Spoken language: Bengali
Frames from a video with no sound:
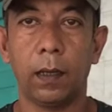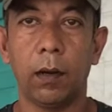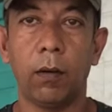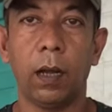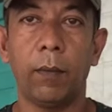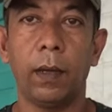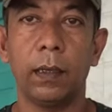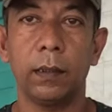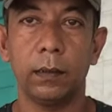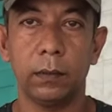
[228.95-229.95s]
কারণ
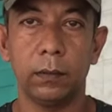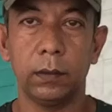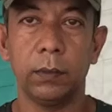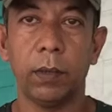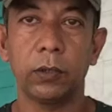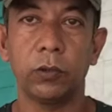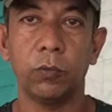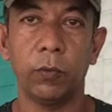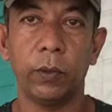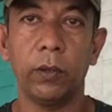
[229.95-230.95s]
আমার যে
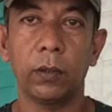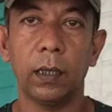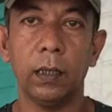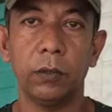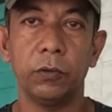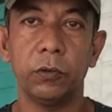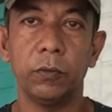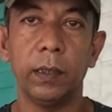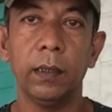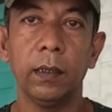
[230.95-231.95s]
বাস্তব অভিজ্ঞতা
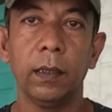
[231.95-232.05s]
ইউটিউবে